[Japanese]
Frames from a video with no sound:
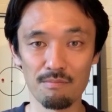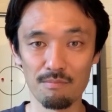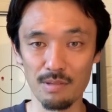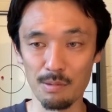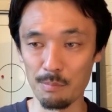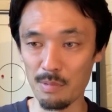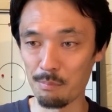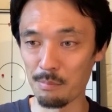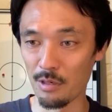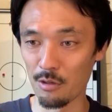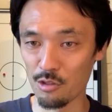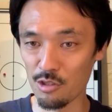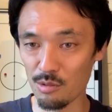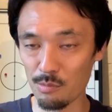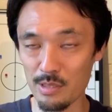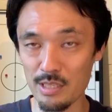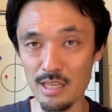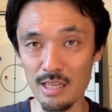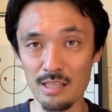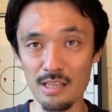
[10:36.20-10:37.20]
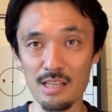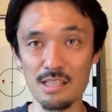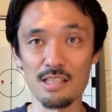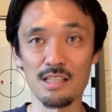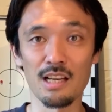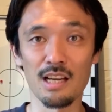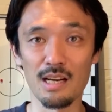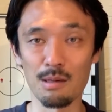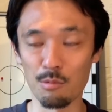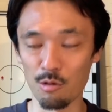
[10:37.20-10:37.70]
まあ、メンバーの人も意見出し
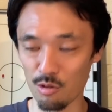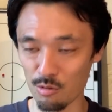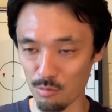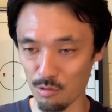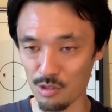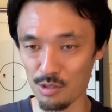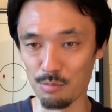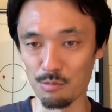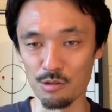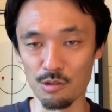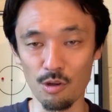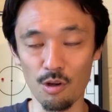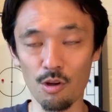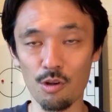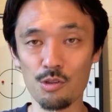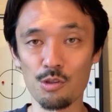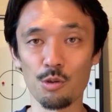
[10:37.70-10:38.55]
ながら僕も自分の